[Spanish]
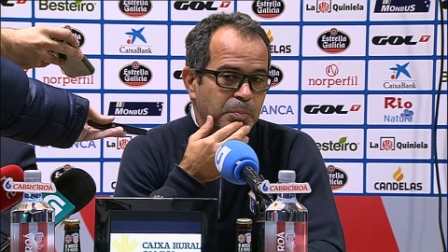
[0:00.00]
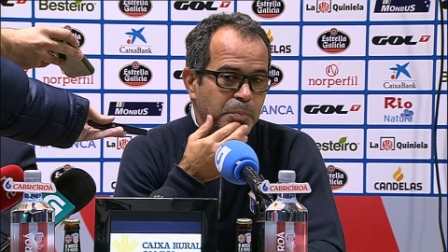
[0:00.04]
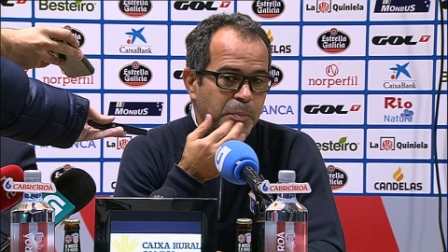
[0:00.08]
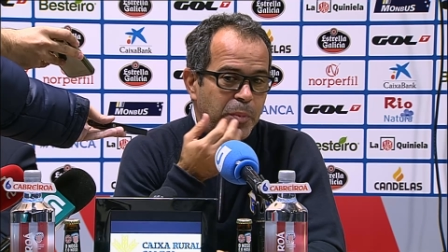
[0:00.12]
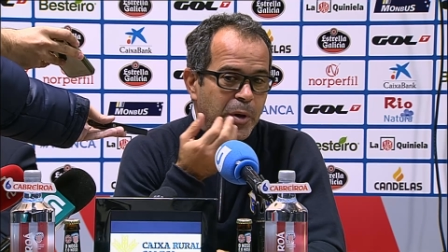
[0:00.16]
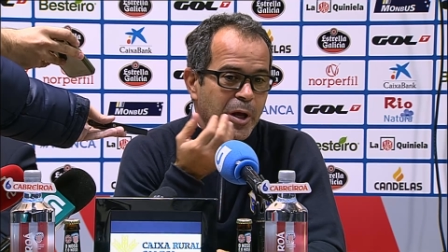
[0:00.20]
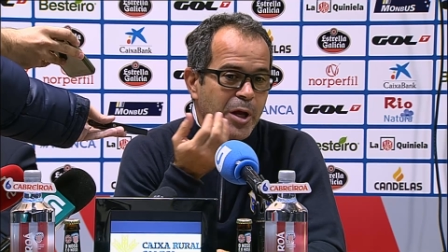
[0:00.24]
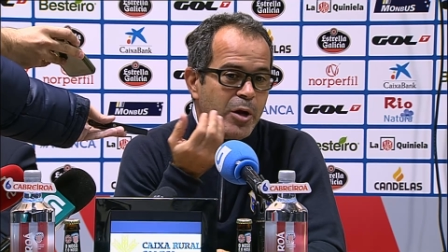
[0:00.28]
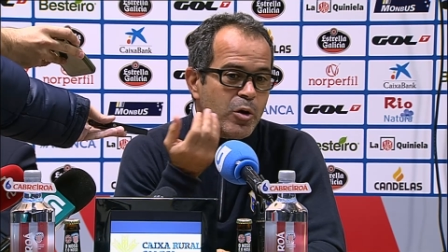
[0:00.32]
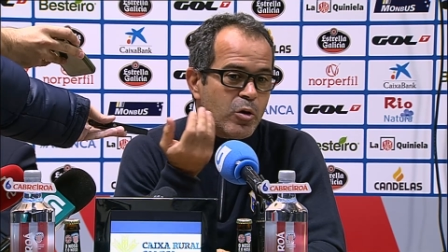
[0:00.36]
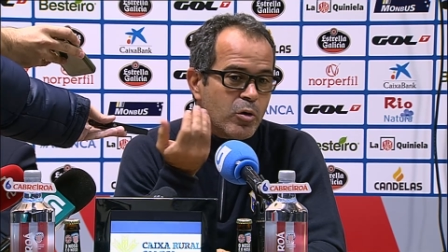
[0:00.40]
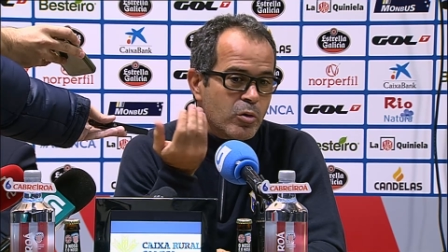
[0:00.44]

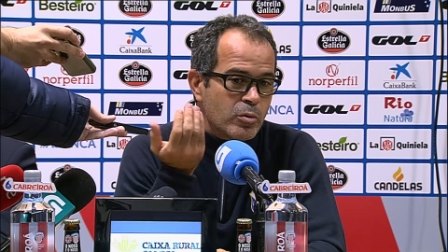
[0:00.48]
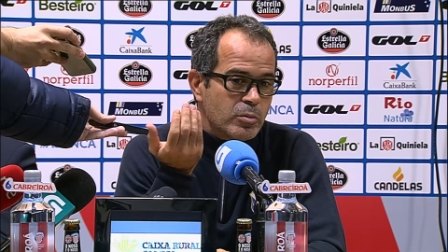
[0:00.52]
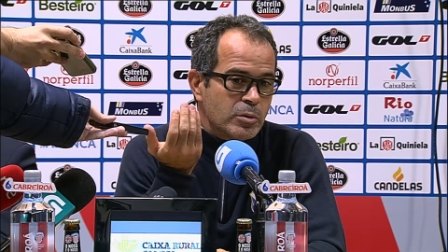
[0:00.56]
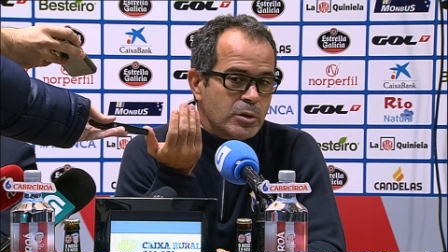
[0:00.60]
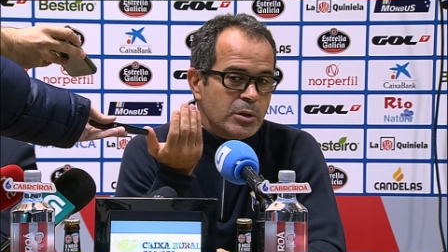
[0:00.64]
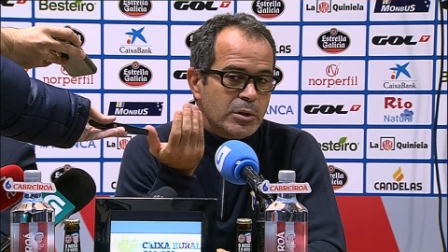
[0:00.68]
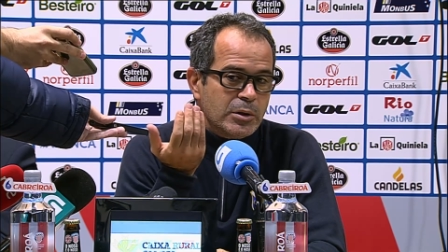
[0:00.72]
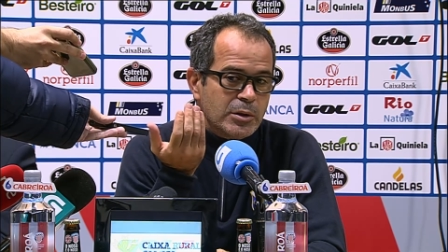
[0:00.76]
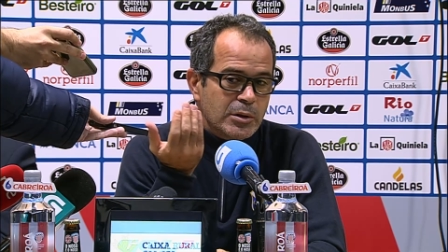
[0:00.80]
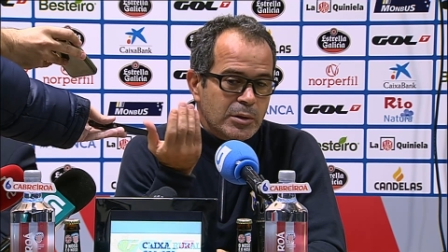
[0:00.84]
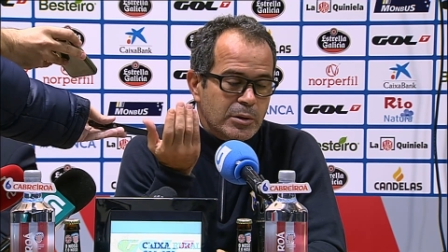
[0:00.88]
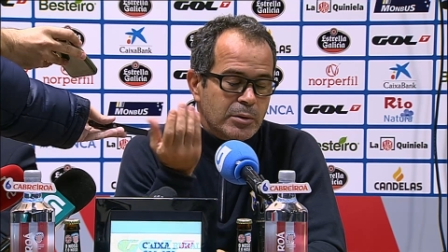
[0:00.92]
pero
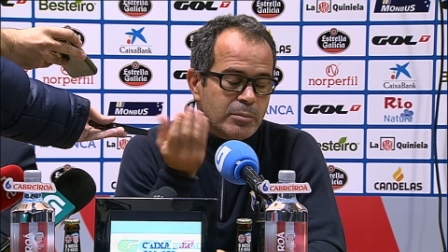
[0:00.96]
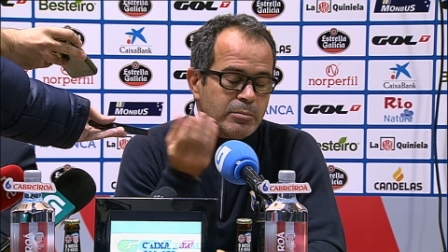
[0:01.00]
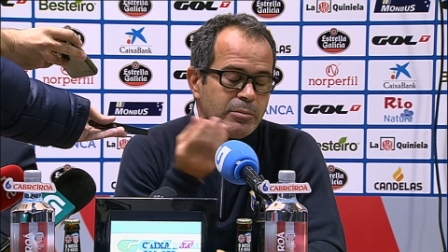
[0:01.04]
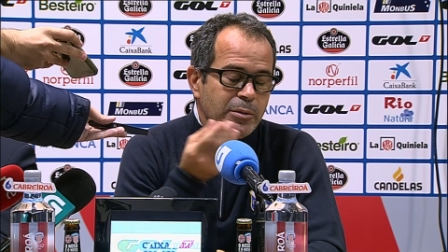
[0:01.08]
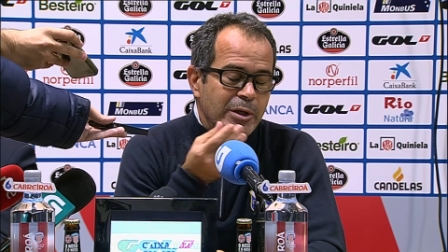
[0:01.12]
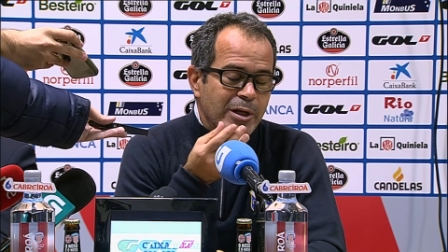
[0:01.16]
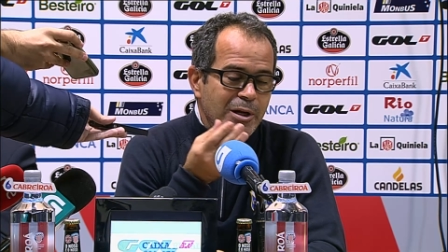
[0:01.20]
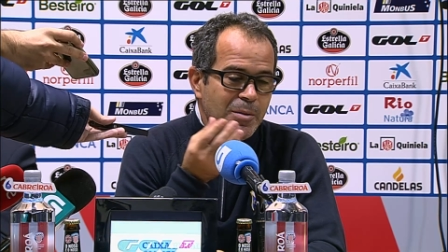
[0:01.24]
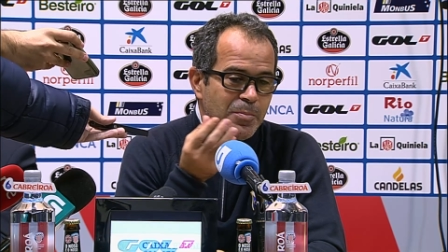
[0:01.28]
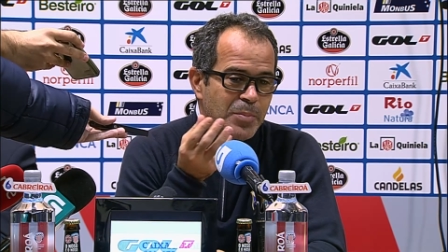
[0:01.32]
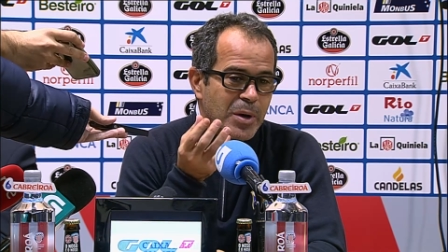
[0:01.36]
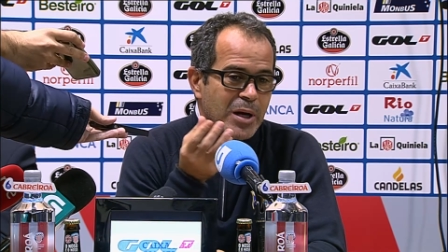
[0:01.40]

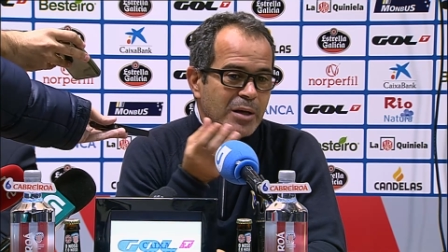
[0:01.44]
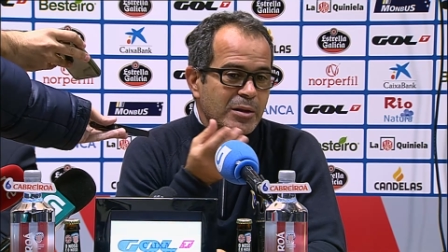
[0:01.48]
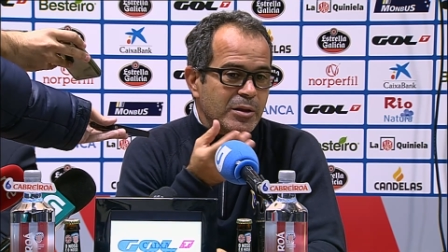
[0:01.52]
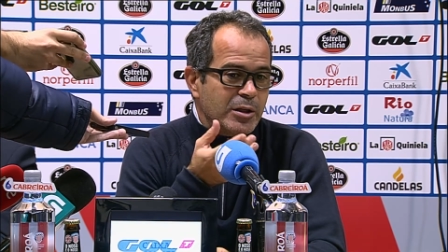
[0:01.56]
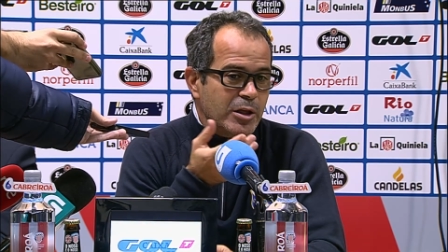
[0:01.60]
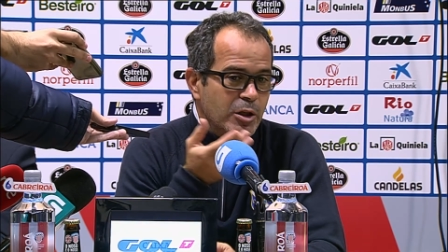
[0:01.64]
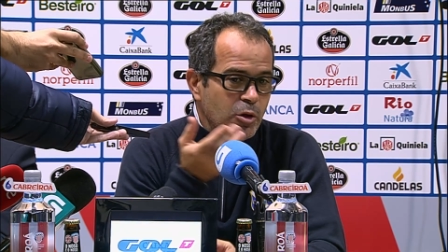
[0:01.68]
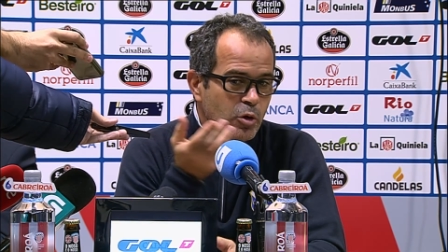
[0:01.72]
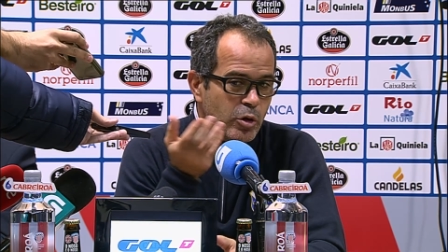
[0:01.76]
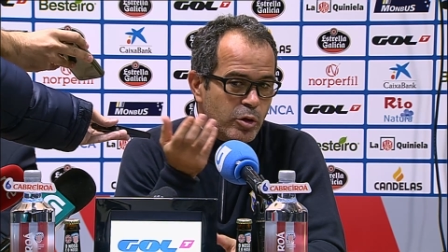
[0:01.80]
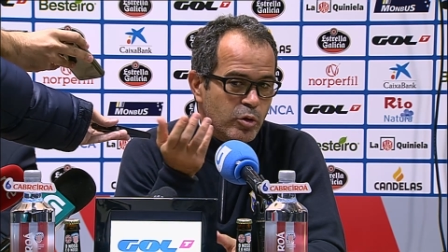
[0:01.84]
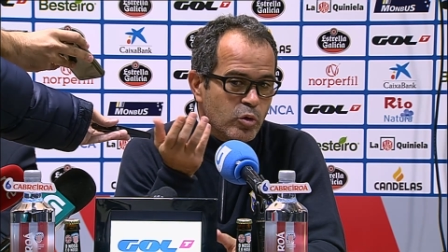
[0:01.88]
el
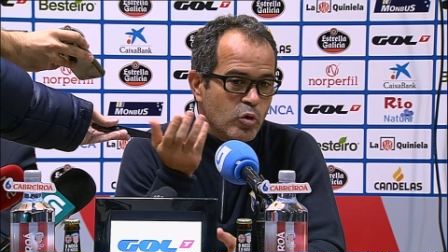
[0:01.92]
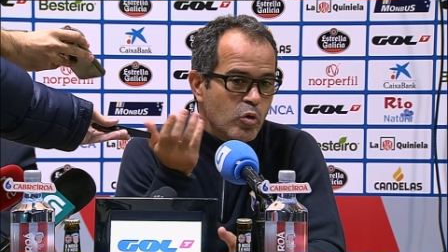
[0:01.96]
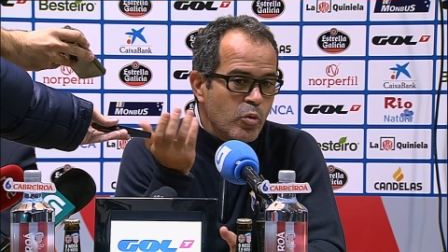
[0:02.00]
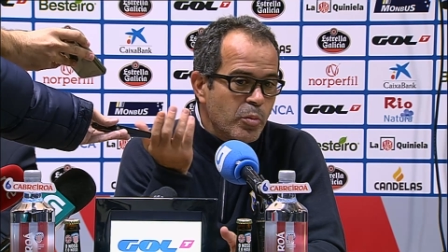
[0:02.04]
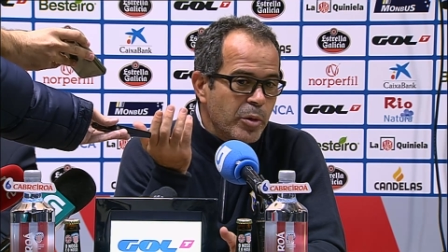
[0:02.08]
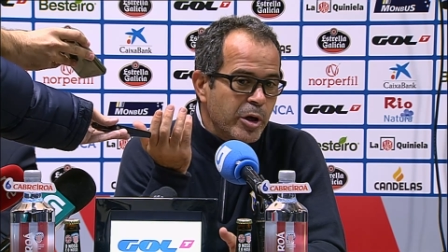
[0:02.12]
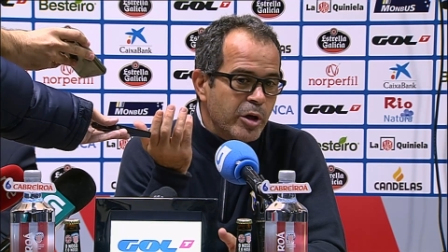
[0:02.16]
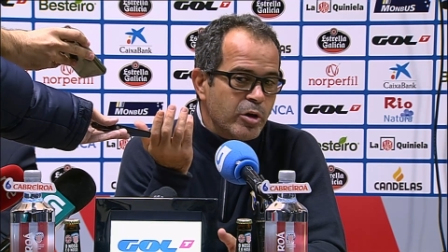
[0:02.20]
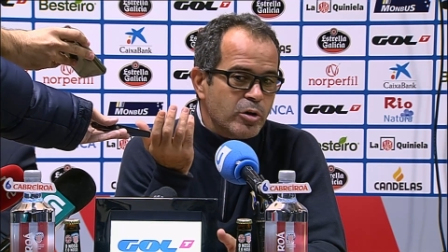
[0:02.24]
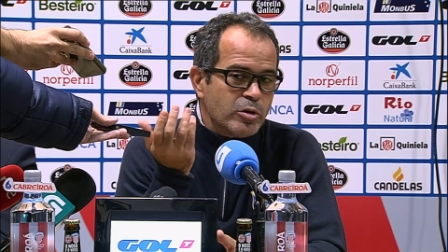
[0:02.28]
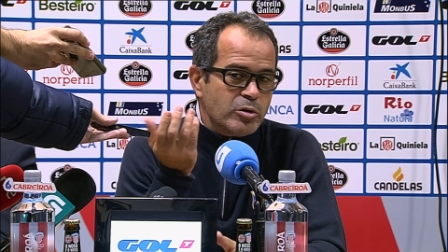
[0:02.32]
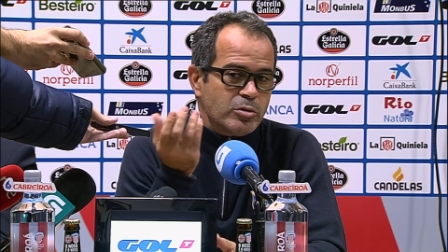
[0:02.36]
partido en
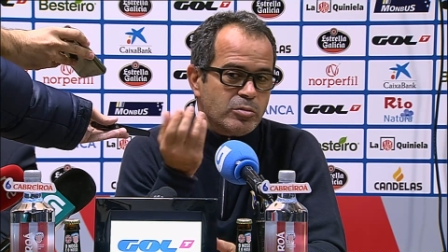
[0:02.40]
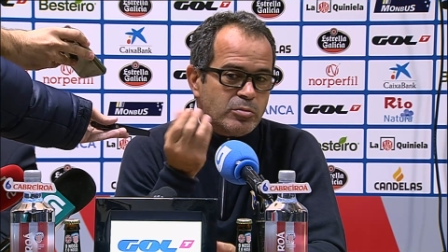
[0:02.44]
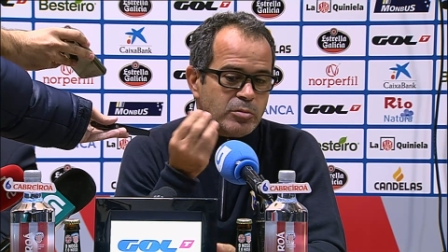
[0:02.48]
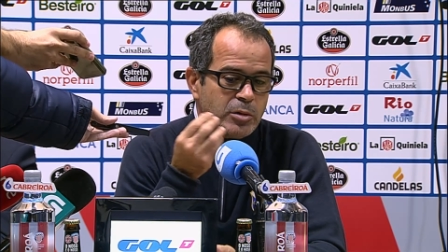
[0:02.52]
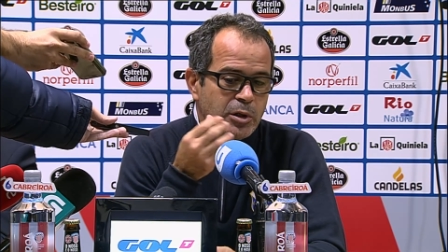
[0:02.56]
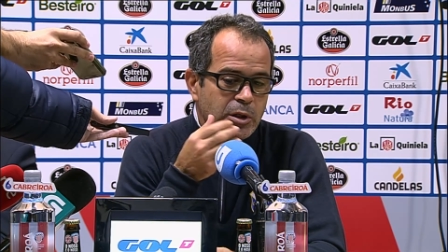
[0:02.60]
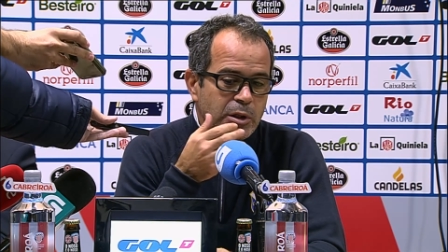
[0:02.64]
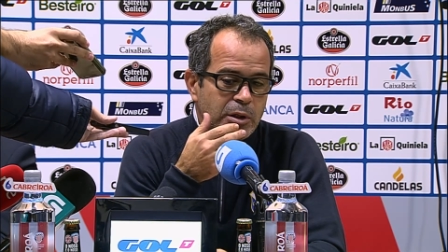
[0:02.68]
números,